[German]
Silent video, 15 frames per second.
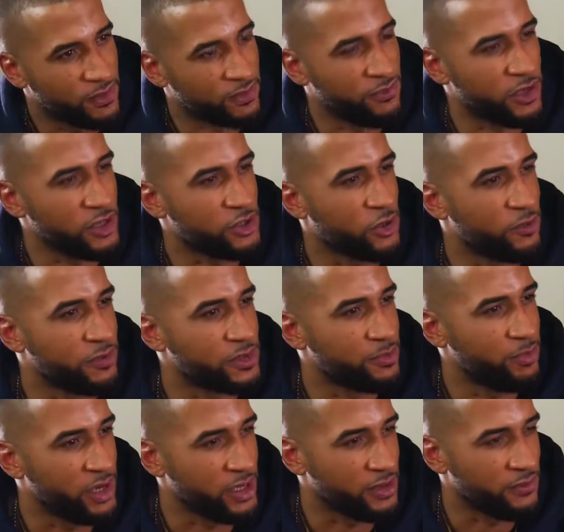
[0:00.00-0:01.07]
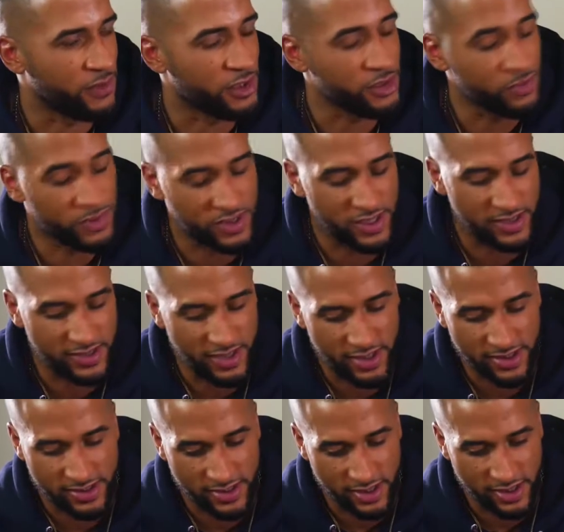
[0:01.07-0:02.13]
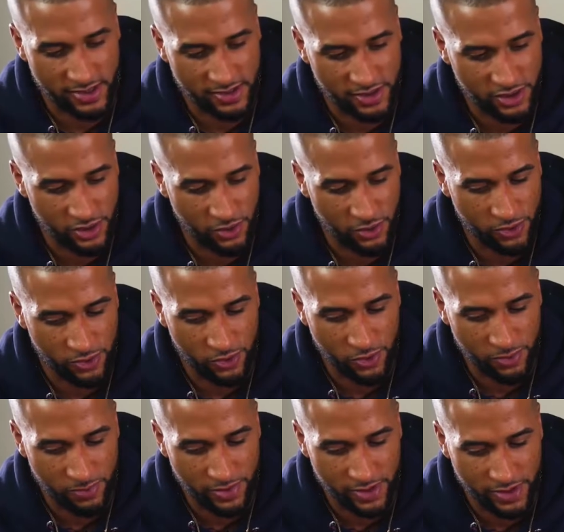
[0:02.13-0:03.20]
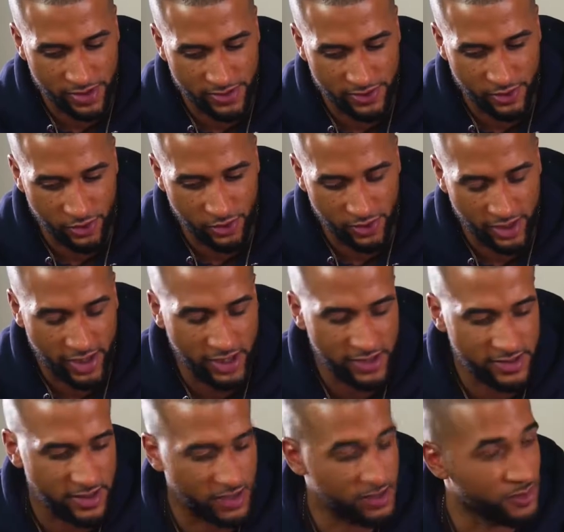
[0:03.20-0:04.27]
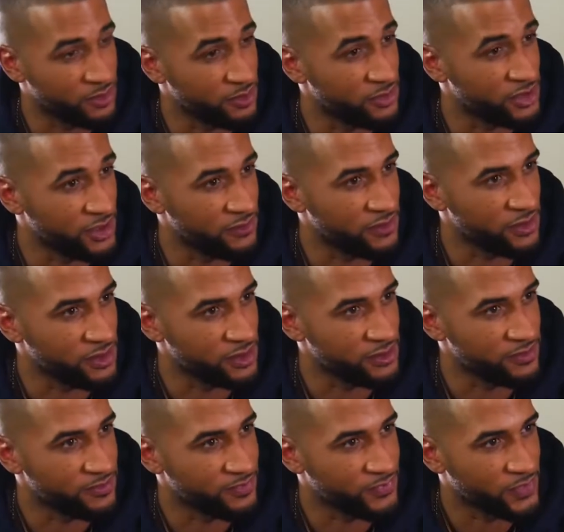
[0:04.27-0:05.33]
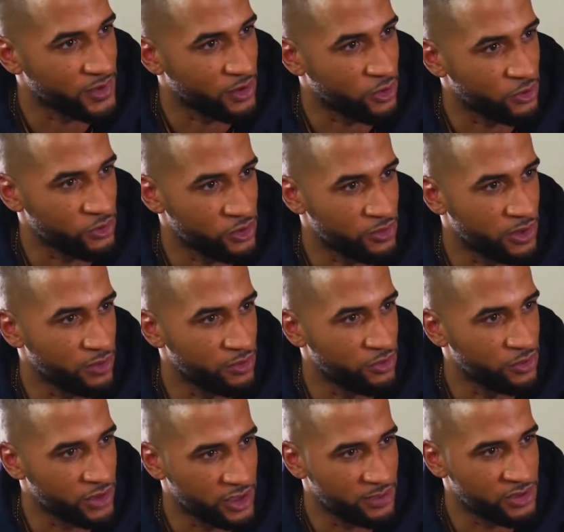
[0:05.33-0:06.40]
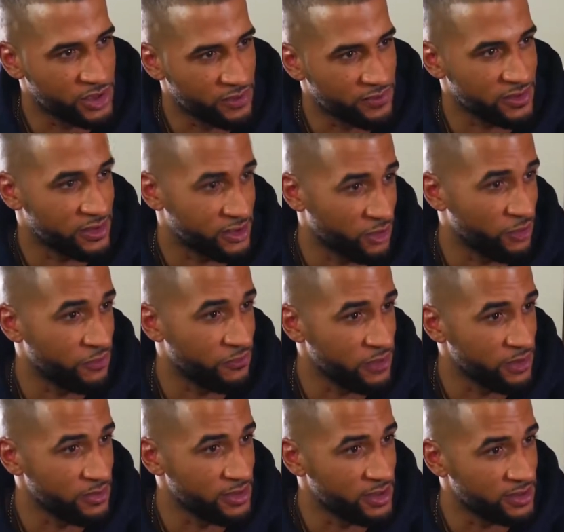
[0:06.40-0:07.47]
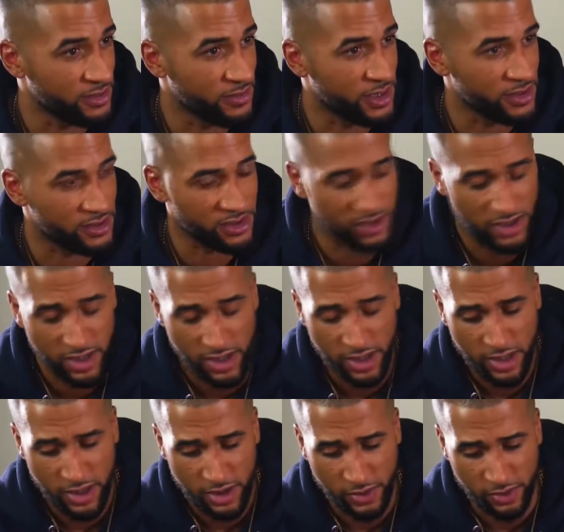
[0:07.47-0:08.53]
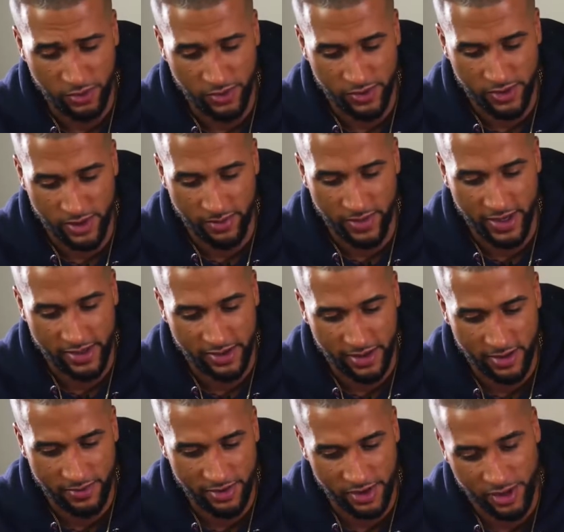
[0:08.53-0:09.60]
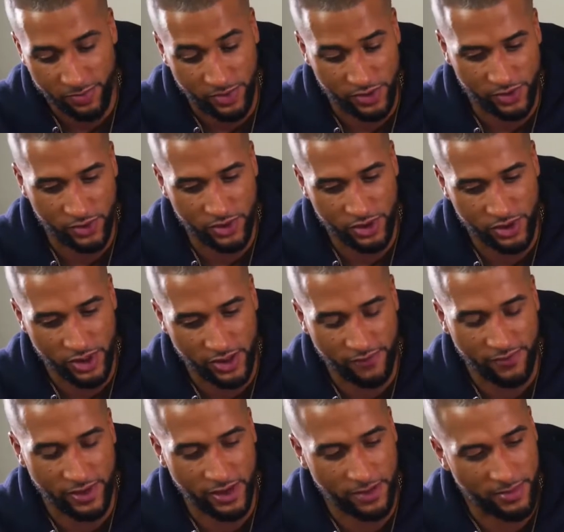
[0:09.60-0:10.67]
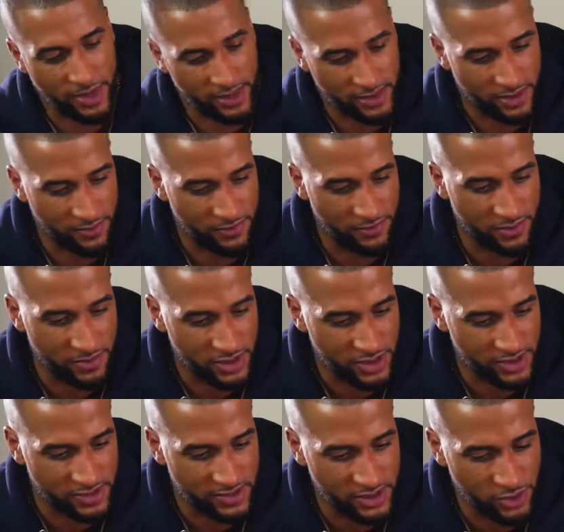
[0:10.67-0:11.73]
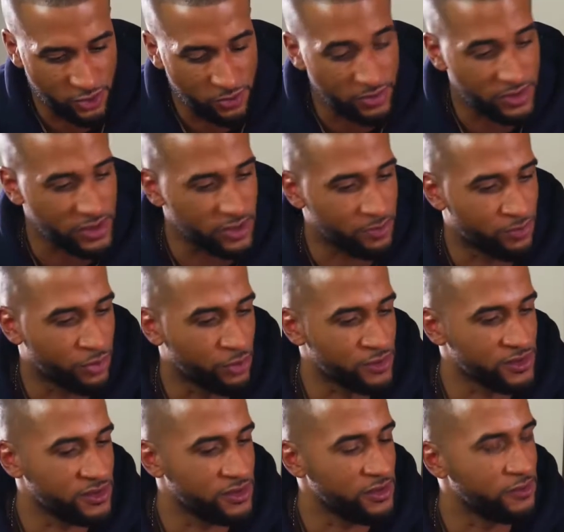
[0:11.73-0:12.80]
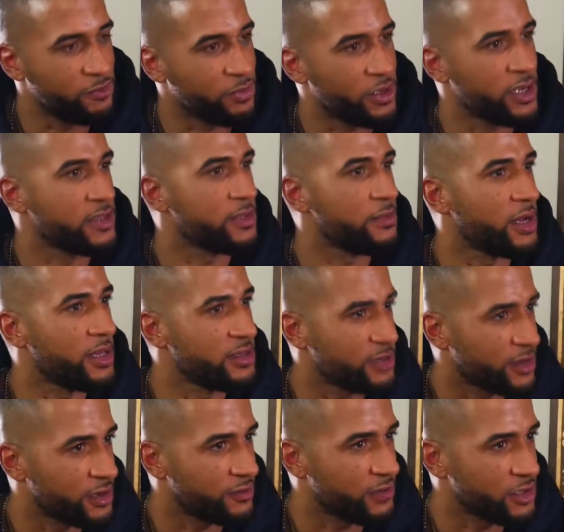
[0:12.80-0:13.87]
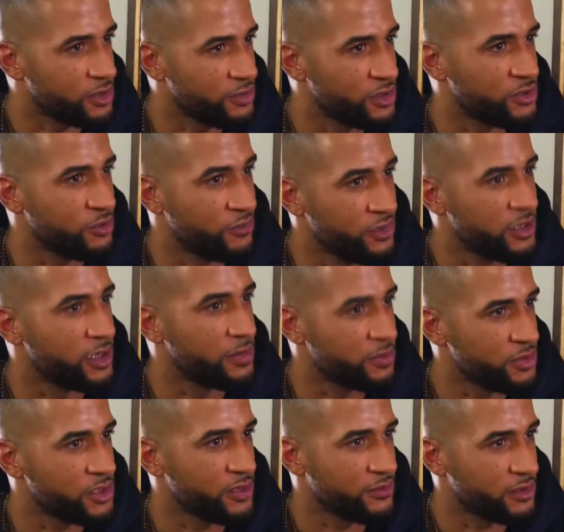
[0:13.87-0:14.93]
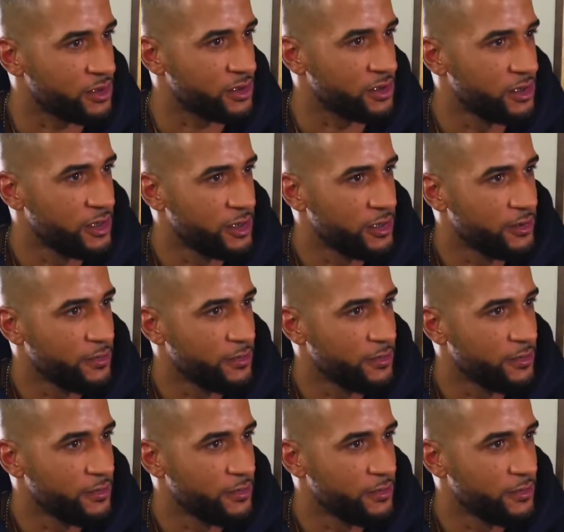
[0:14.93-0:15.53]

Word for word: was wirklich auch was bringt. Weil ich muss ganz ehrlich sagen, dass ich auch ein Typ bin, der sich auch lange Zeit damit beschäftigt hat. Auch durch meinen Bruder, der beschäftigt sich auch viel mit der mhm. Thematik. Mhm. Und gemerkt habe, ich persönlich irgendwann gemerkt habe, wie mich das nicht unbedingt positiv prägt im Alltag, wenn ich mich zu viel damit beschäftige.